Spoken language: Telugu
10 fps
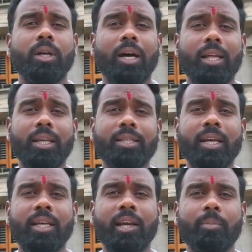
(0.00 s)
అదే
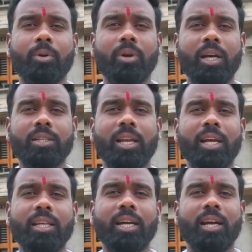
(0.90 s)
సంఖ్య ఇప్పుడు
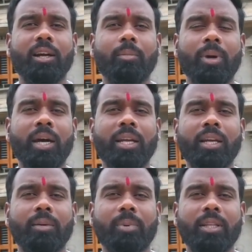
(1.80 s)
లక్షలాదిగా మారి
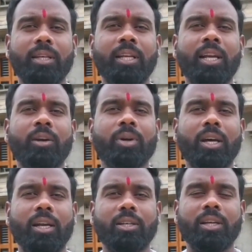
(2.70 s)
ప్రతి నెల కూడా
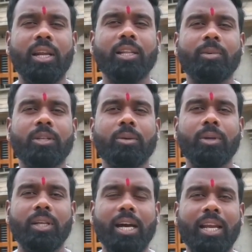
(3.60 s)
లక్షలాది భక్తులు
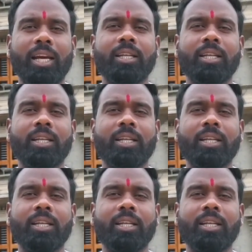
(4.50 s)
ఈ ఆలయాన్ని